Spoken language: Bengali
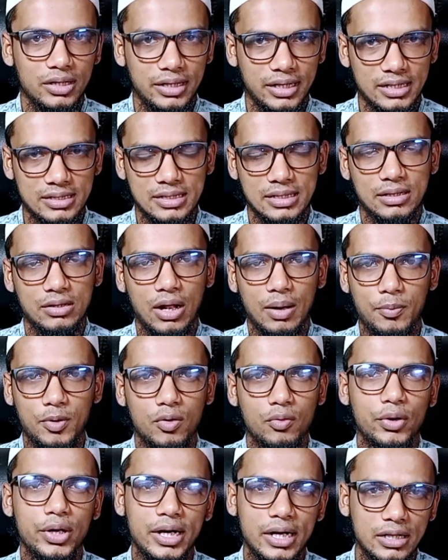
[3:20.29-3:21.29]
ঠিক আছে
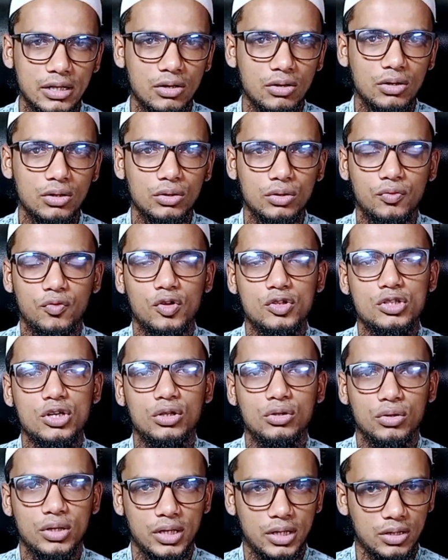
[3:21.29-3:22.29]
তারপরে ওই রাতেরও কিন্তু
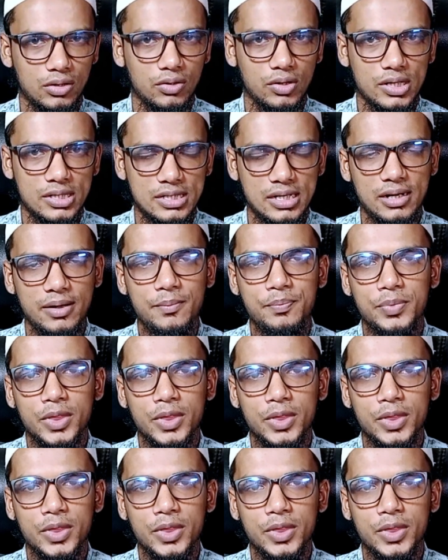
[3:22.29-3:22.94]
ফজিলত অনেক রয়েছে